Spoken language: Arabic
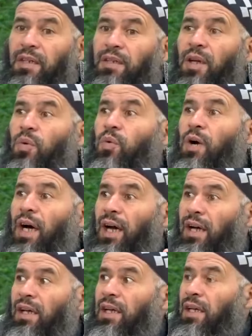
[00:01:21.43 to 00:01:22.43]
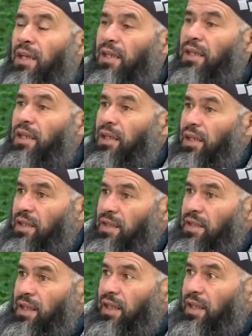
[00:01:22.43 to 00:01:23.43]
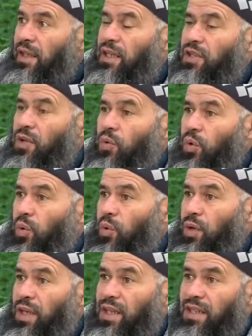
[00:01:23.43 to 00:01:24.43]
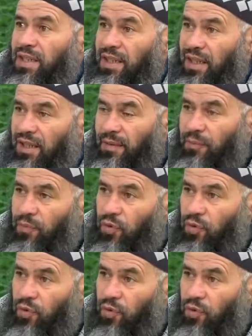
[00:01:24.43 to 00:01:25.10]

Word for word: نوع لأن الإنسان ليس كل إنسان